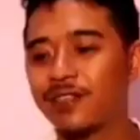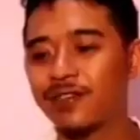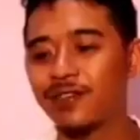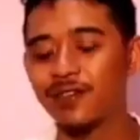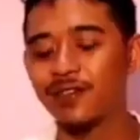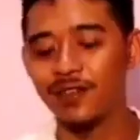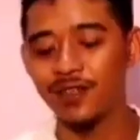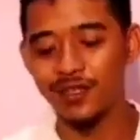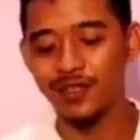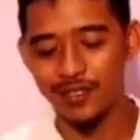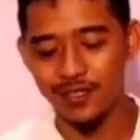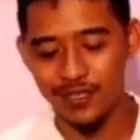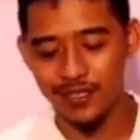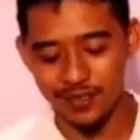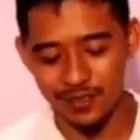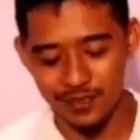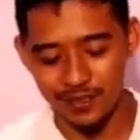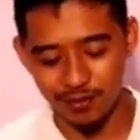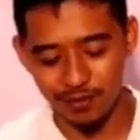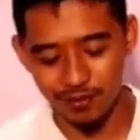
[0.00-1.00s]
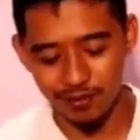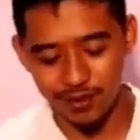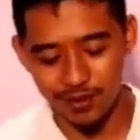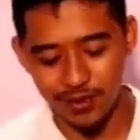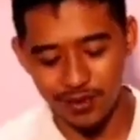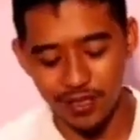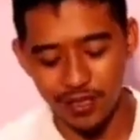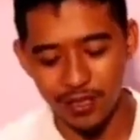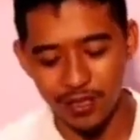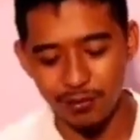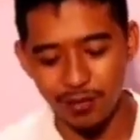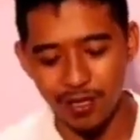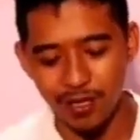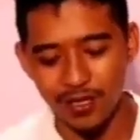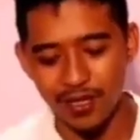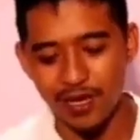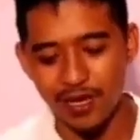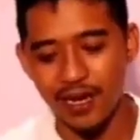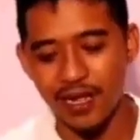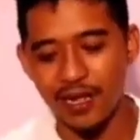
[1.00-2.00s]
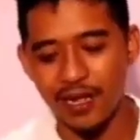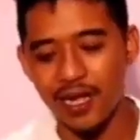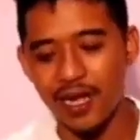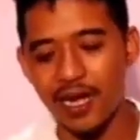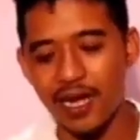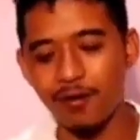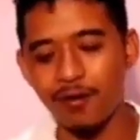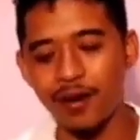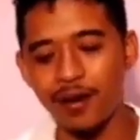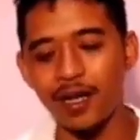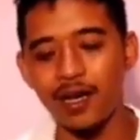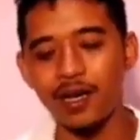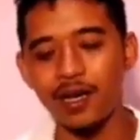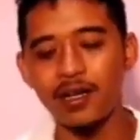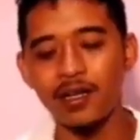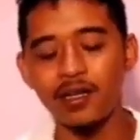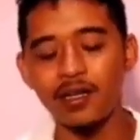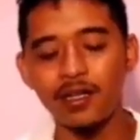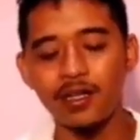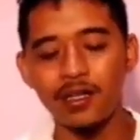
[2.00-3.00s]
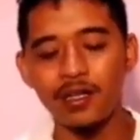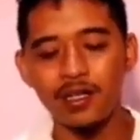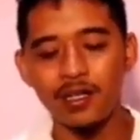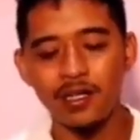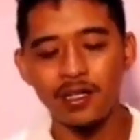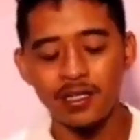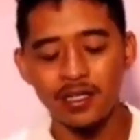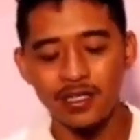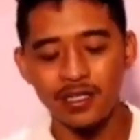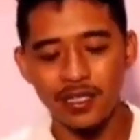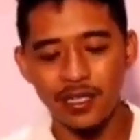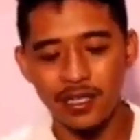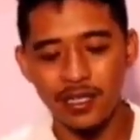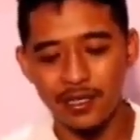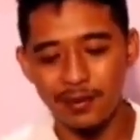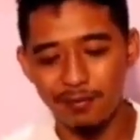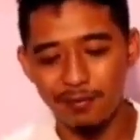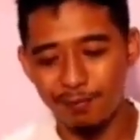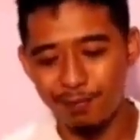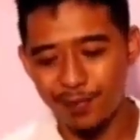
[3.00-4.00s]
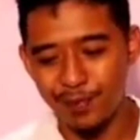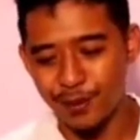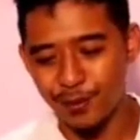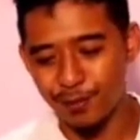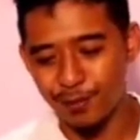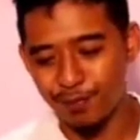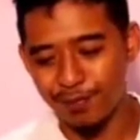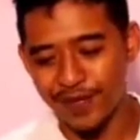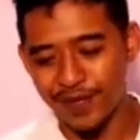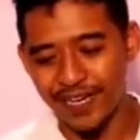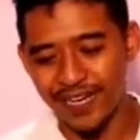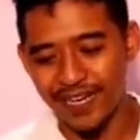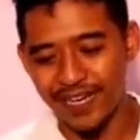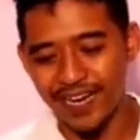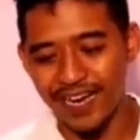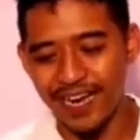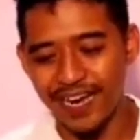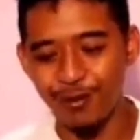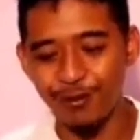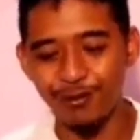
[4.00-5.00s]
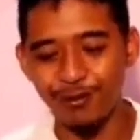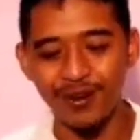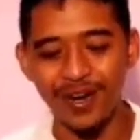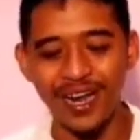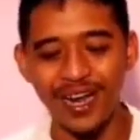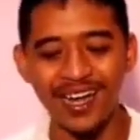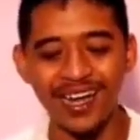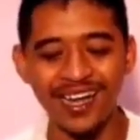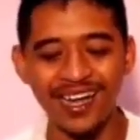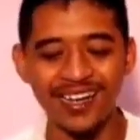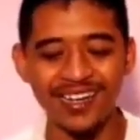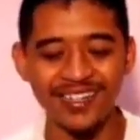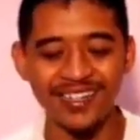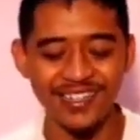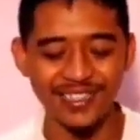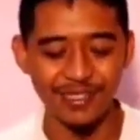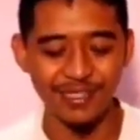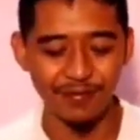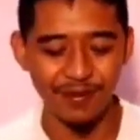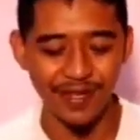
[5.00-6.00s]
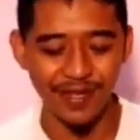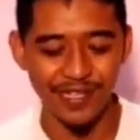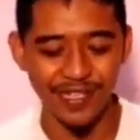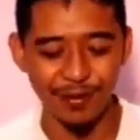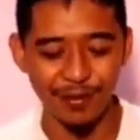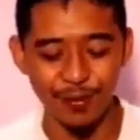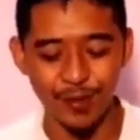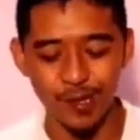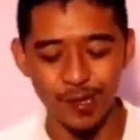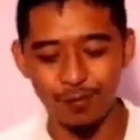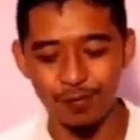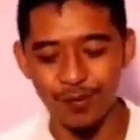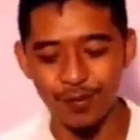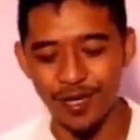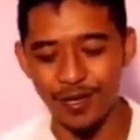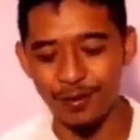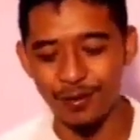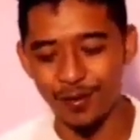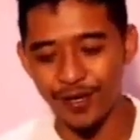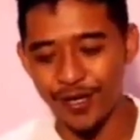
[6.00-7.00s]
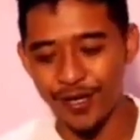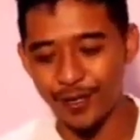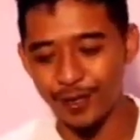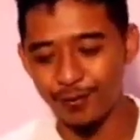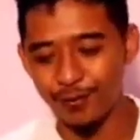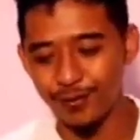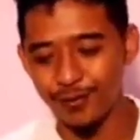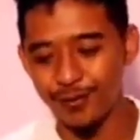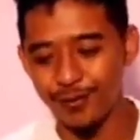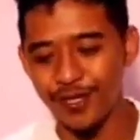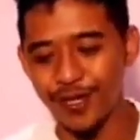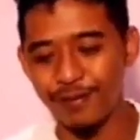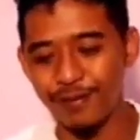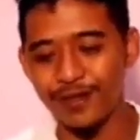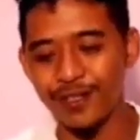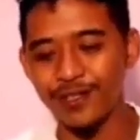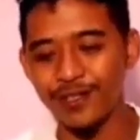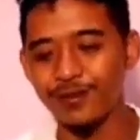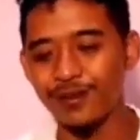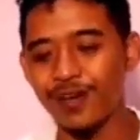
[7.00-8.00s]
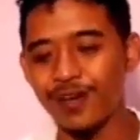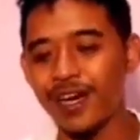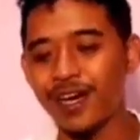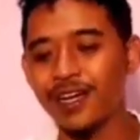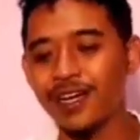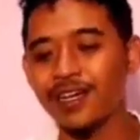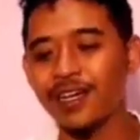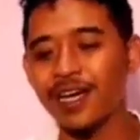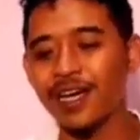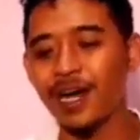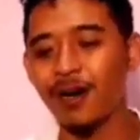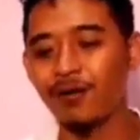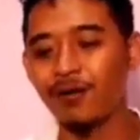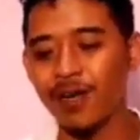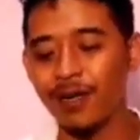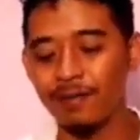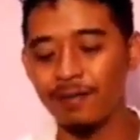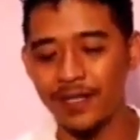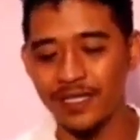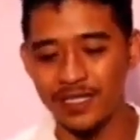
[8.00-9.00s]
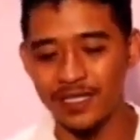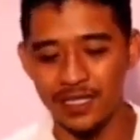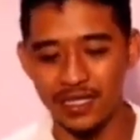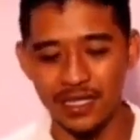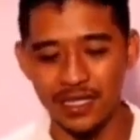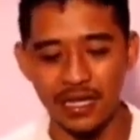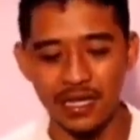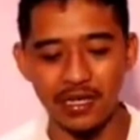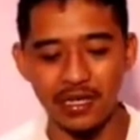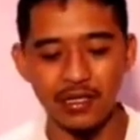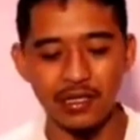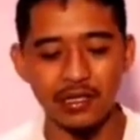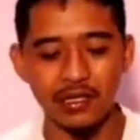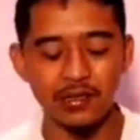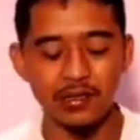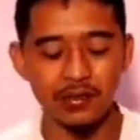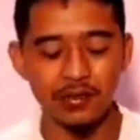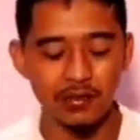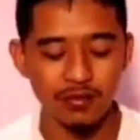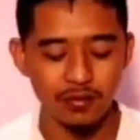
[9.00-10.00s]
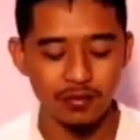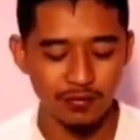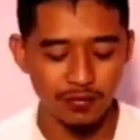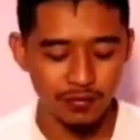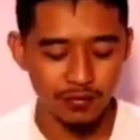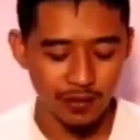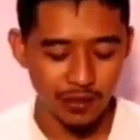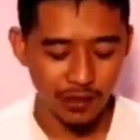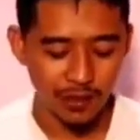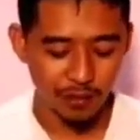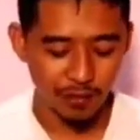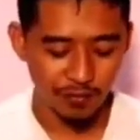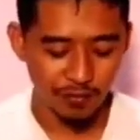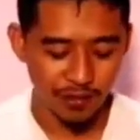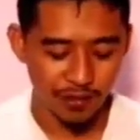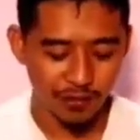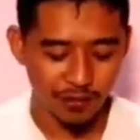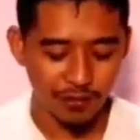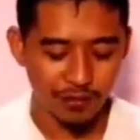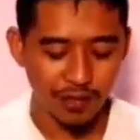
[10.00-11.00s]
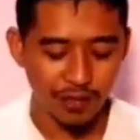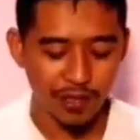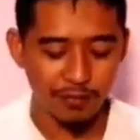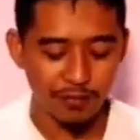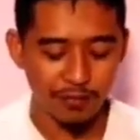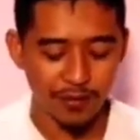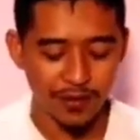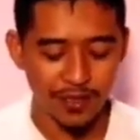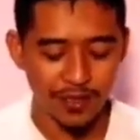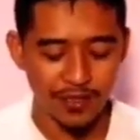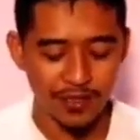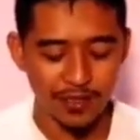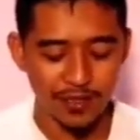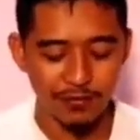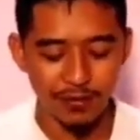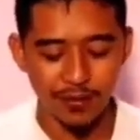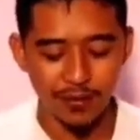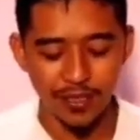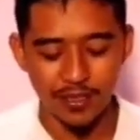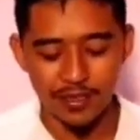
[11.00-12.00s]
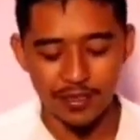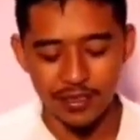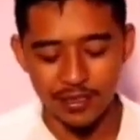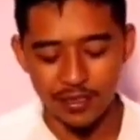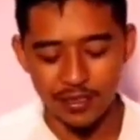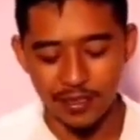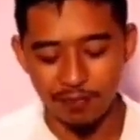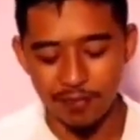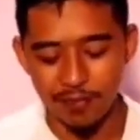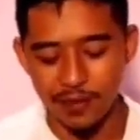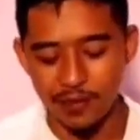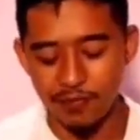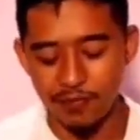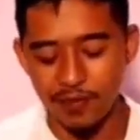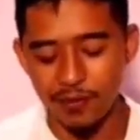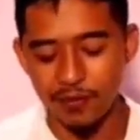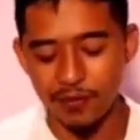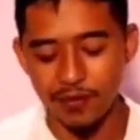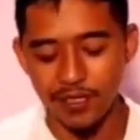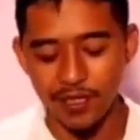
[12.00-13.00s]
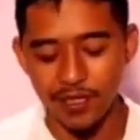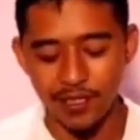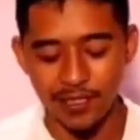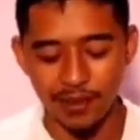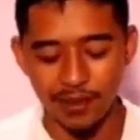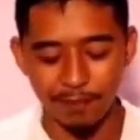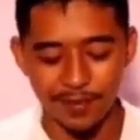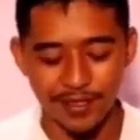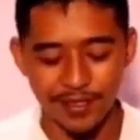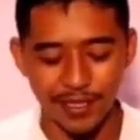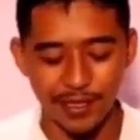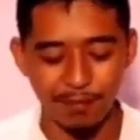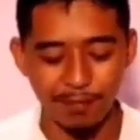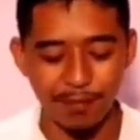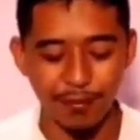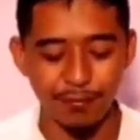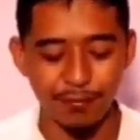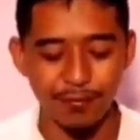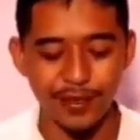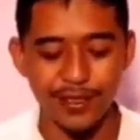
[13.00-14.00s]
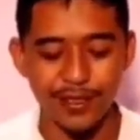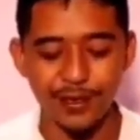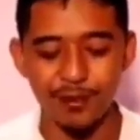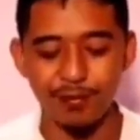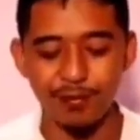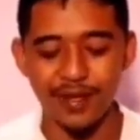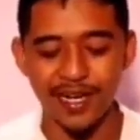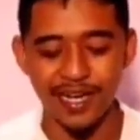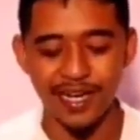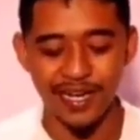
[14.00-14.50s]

gitu dan seterusnya. Itu adalah langkah awal. Jangan bingung perkara aura dan sebagainya walaupun aura itu pun juga menentukan aura basic ya itu menentukan potensi-potensi setiap individunya tapi jangan bingung di situ